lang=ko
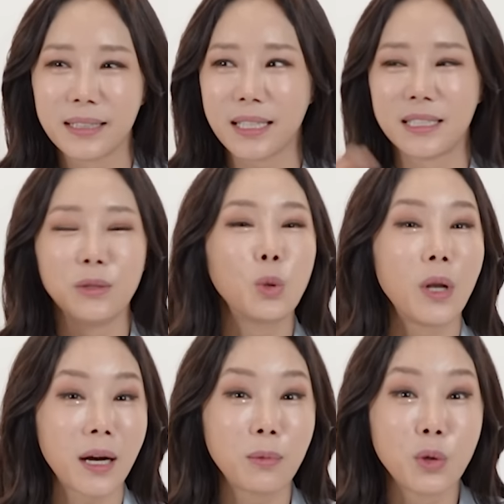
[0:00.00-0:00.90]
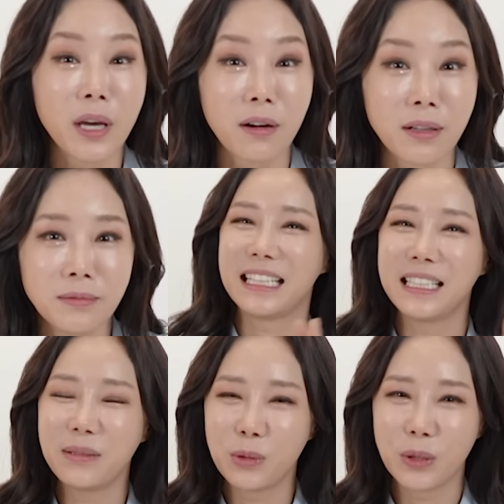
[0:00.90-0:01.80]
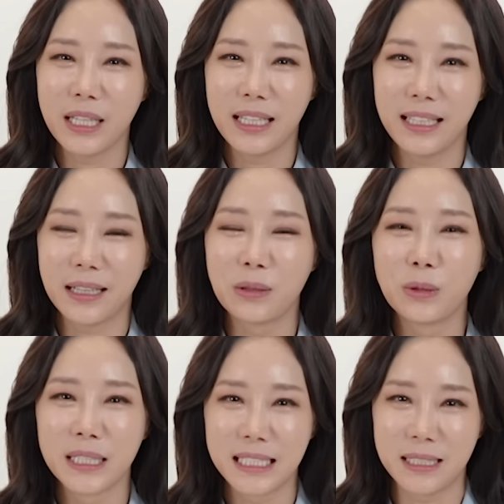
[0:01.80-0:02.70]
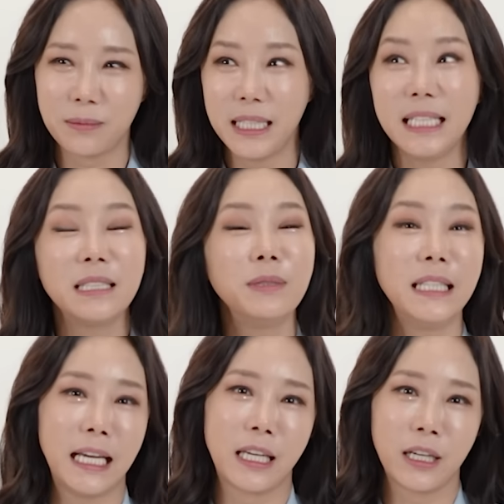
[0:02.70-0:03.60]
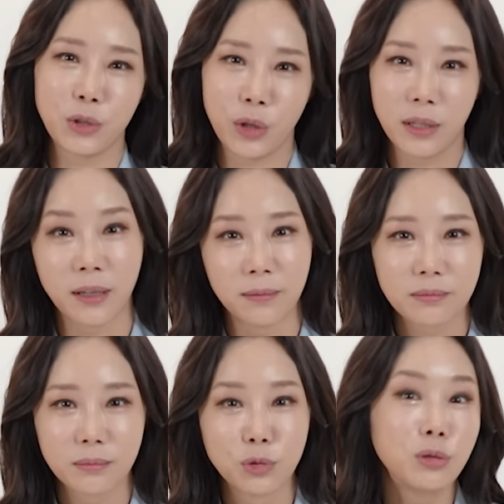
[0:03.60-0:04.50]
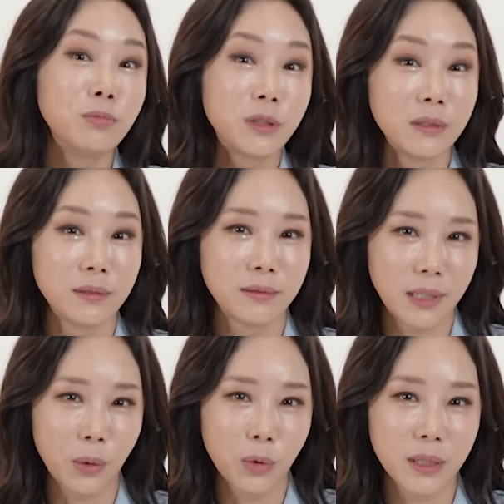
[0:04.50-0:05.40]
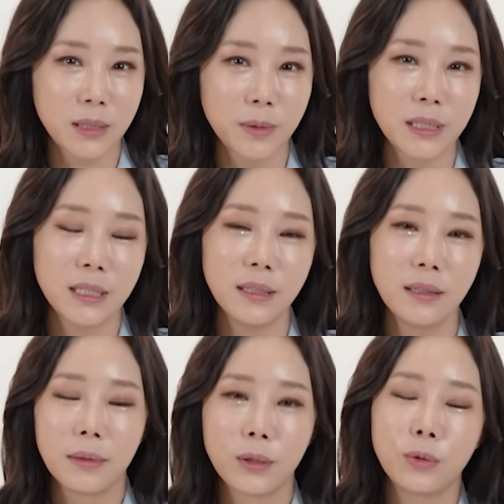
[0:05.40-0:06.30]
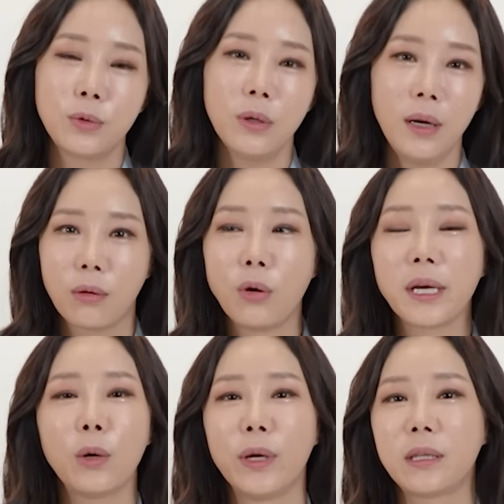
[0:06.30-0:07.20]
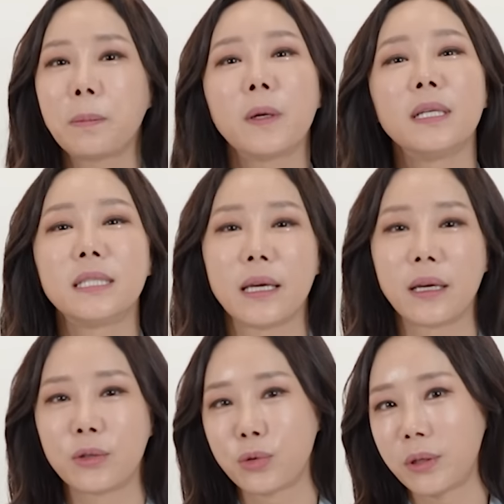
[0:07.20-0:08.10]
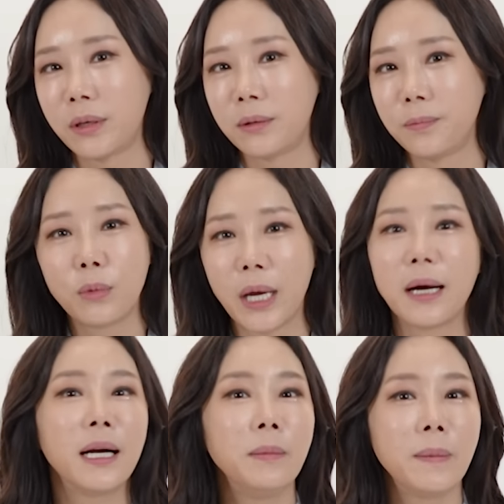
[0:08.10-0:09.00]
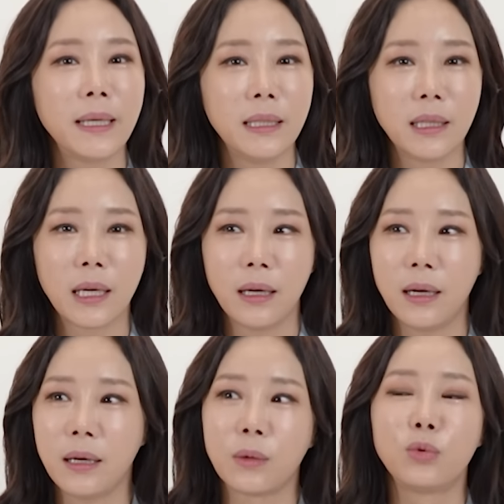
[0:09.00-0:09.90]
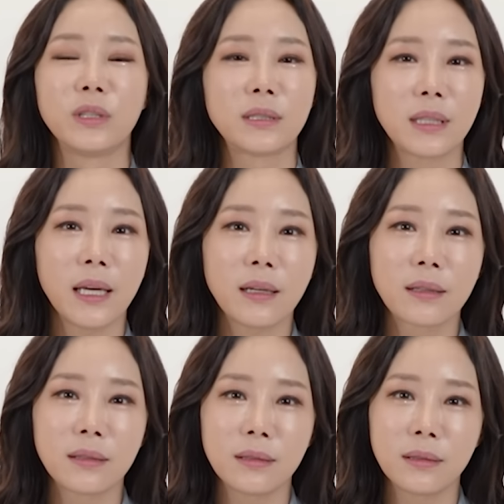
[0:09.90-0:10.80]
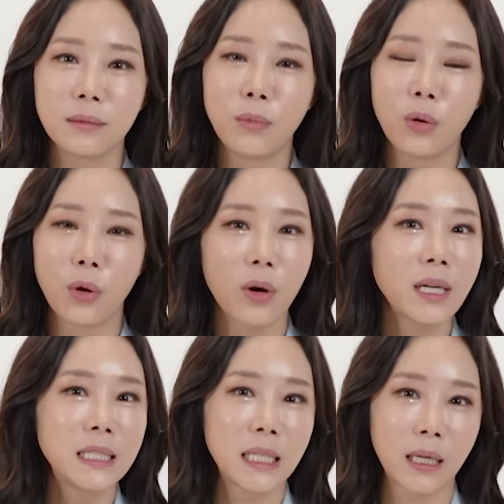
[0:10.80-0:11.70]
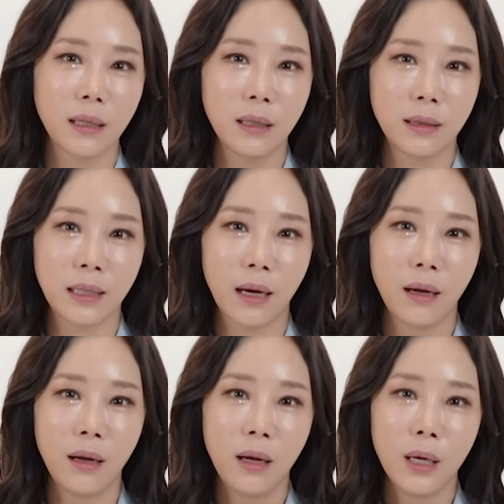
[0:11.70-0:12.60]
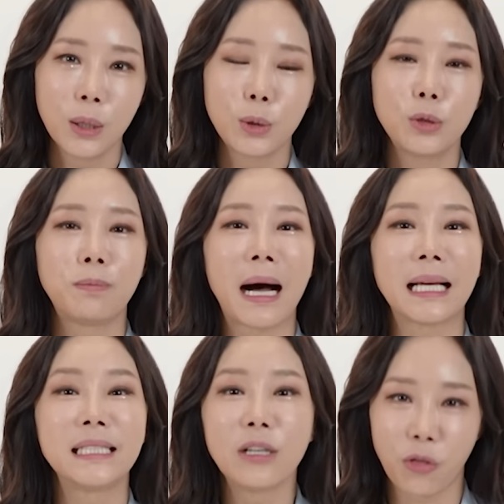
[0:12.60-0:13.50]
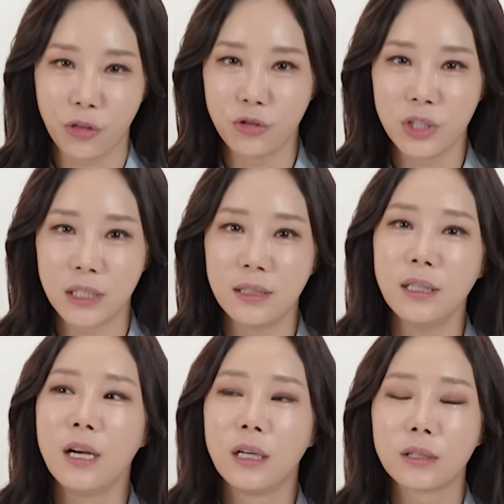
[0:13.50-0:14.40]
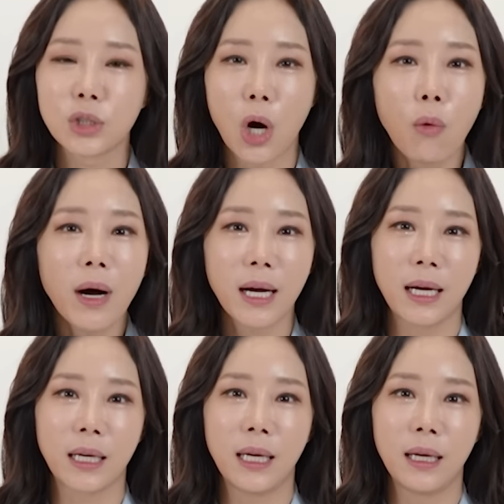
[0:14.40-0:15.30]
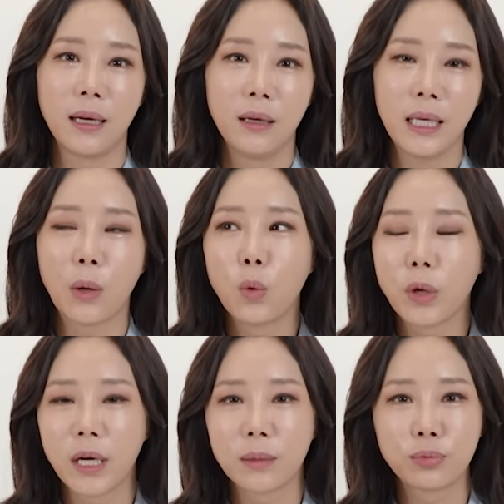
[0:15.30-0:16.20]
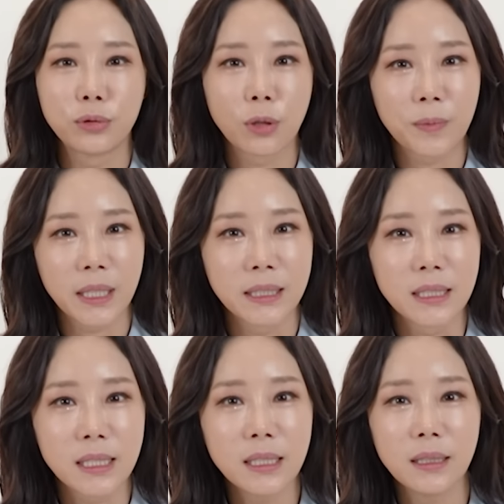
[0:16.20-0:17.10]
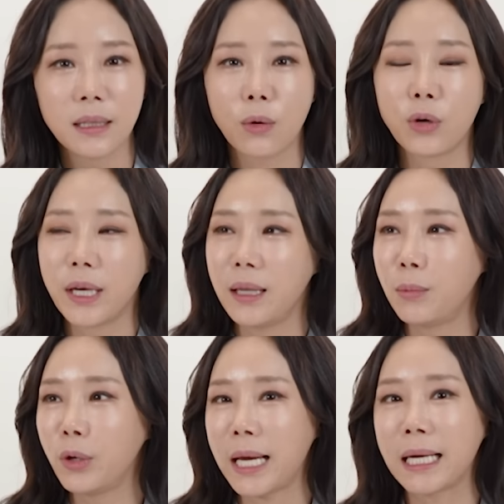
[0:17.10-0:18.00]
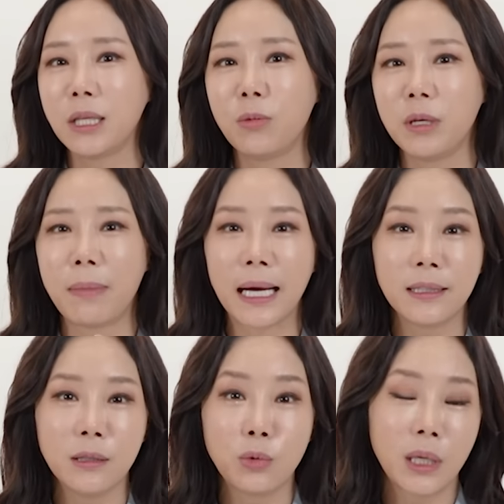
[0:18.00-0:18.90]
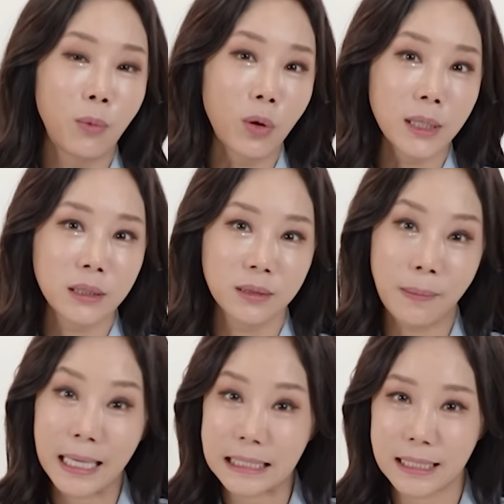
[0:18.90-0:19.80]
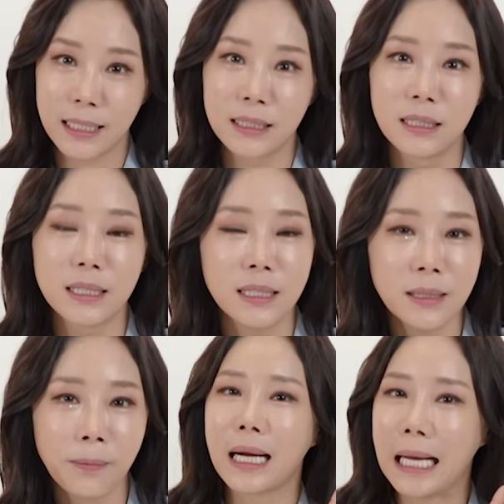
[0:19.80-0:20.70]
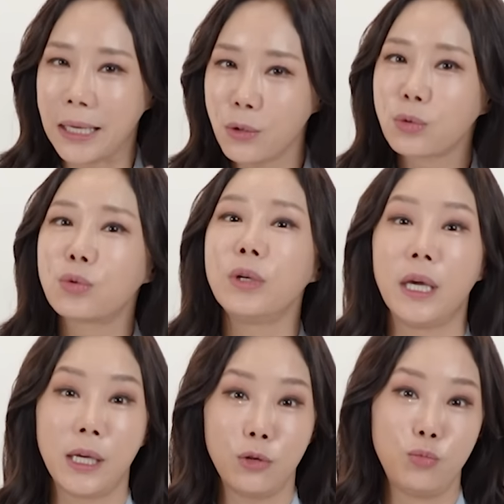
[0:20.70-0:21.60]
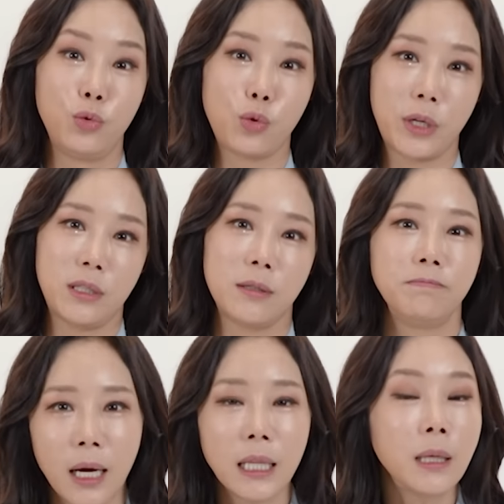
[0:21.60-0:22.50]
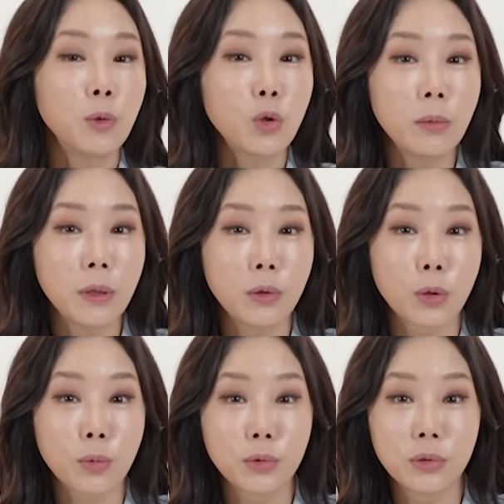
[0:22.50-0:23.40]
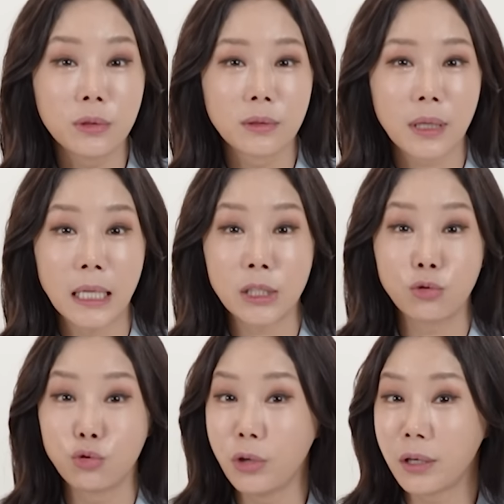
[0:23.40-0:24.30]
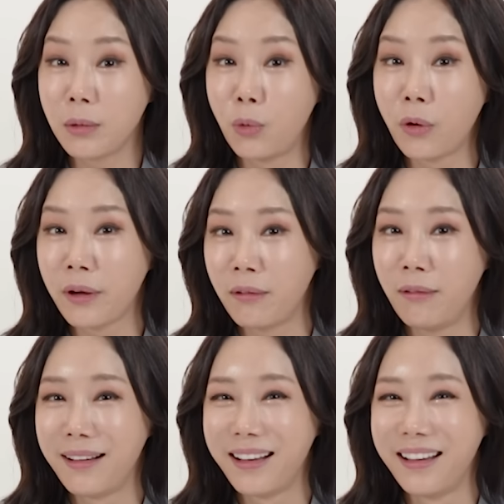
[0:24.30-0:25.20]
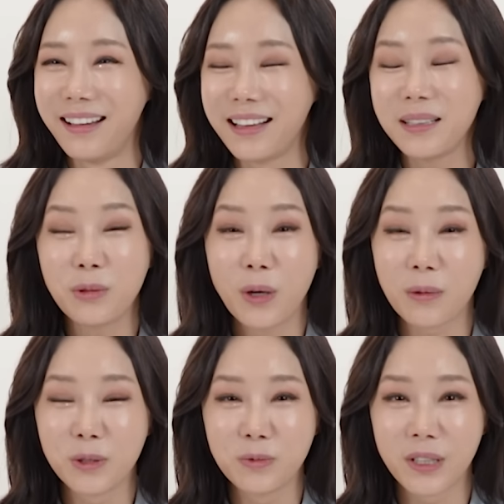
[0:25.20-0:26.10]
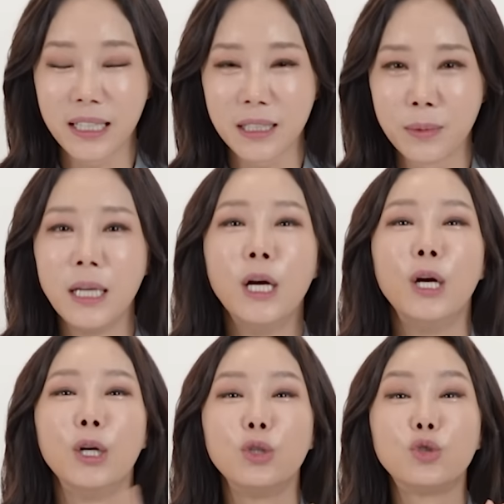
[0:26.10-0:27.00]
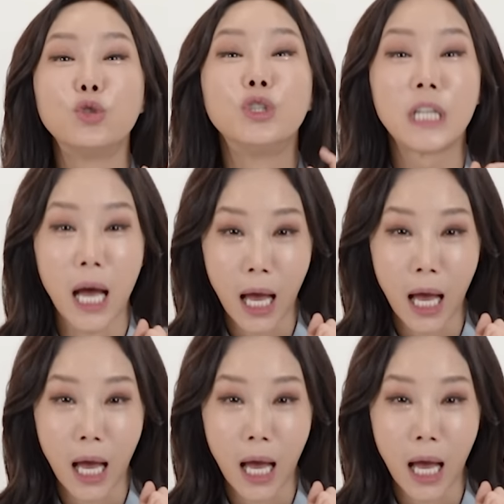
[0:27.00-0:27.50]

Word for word: 제가 진도를 나가 볼게요. 한남동의 양고기집 이름을 얘기하셔야 돼요. 무슨 무슨 양고기집인지 그리고 거기가 왜 특별한지 얘기하셔야 돼요 뭐 양갈비만 있는 게 아니라 양고기 스테이크 뭐 여러 가지가 있다 그리고 맛이 어떤지를 정확하게 양고기가 부드럽다든지 거기에 뭐 양념이 마늘과 뭐가 들어서 맛있다든지 가격도 얘기해 주면 좋겠죠 한남동이면 여러분 가장 중요한 게 뭐예요 네, 한남동 가보신분알게 되면 주차